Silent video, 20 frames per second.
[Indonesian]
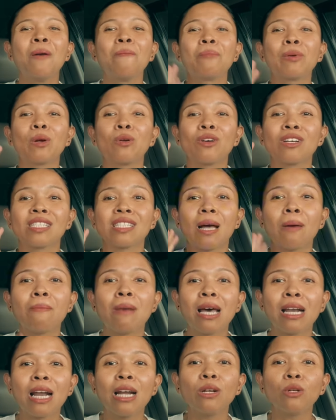Perlu
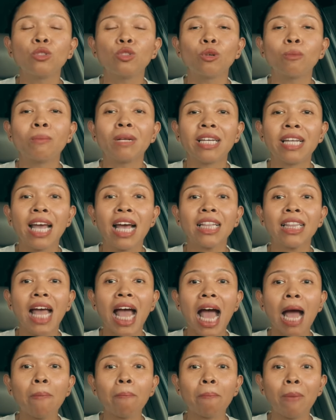kesabaran untuk melihat
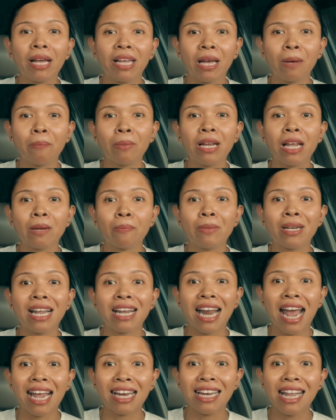apa yang
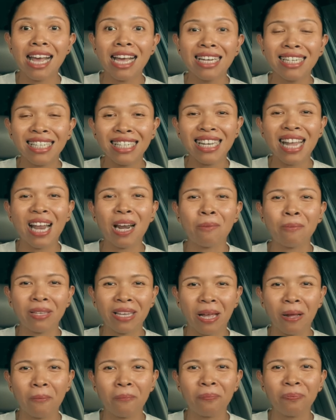benar-benar ada di
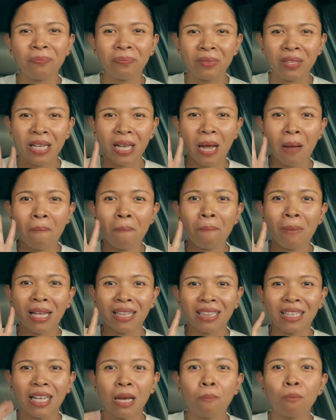dalamnya.
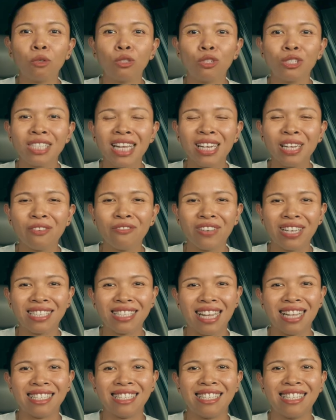Keempat, keputusan
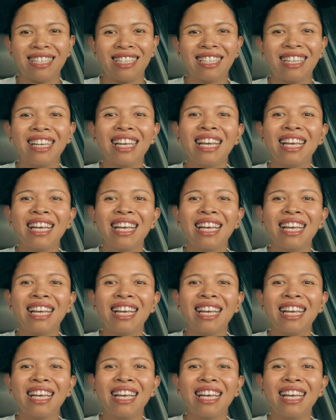investasi.